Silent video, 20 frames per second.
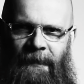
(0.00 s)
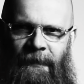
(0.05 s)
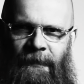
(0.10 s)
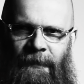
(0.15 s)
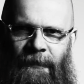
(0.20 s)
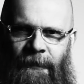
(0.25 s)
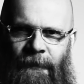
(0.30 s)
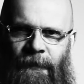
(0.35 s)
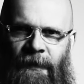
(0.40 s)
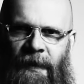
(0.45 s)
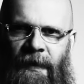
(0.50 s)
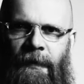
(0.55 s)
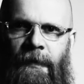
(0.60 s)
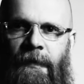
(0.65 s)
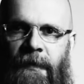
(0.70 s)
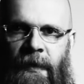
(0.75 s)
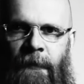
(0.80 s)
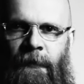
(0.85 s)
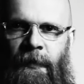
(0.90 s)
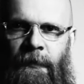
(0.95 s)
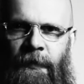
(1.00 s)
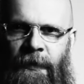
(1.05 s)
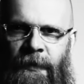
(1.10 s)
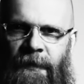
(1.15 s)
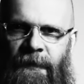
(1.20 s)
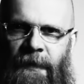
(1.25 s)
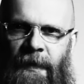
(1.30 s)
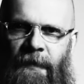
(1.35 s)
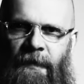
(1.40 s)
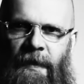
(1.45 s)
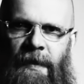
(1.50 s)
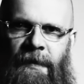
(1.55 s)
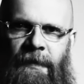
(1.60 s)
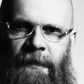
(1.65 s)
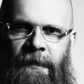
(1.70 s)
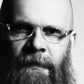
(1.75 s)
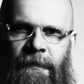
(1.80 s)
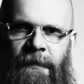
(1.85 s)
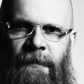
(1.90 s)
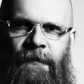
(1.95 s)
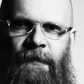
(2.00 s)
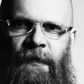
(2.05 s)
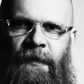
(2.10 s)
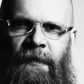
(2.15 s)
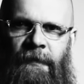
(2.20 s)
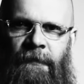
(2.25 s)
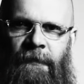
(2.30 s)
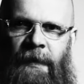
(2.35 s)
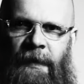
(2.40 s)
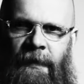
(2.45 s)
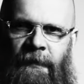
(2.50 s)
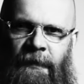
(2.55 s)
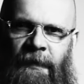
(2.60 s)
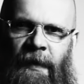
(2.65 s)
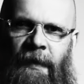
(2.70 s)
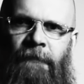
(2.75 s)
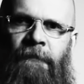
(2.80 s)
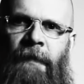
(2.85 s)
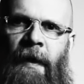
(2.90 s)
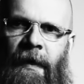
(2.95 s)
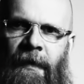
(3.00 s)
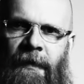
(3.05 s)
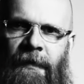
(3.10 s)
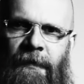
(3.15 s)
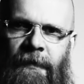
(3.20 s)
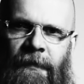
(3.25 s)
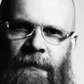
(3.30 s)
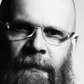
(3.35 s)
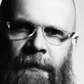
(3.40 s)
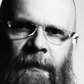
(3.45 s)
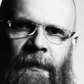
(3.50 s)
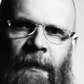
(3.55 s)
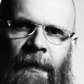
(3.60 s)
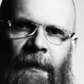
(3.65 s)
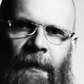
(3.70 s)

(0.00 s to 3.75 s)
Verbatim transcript: która go zaproponowała, ale sądząc po tym, jak, jak bardzo